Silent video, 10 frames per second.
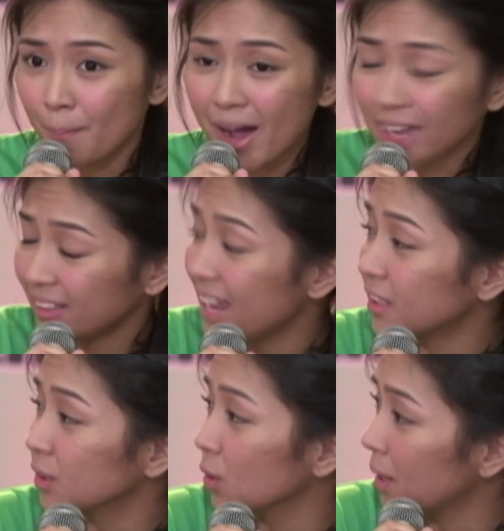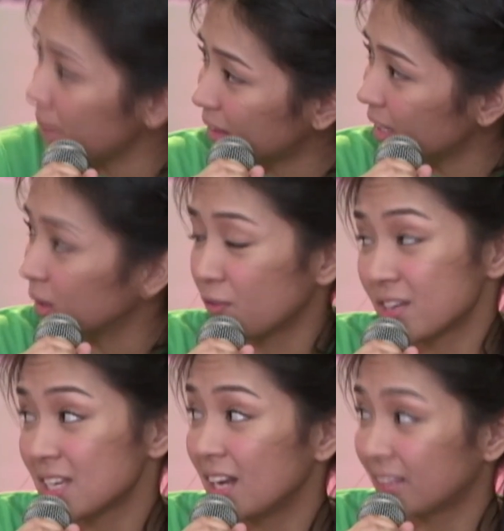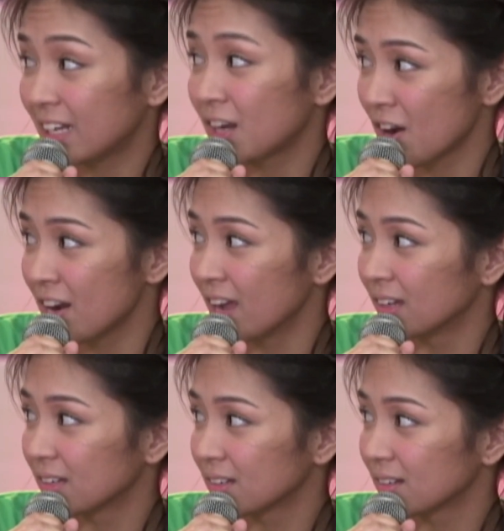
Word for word: bakit natin to gamitin to facilitate learning?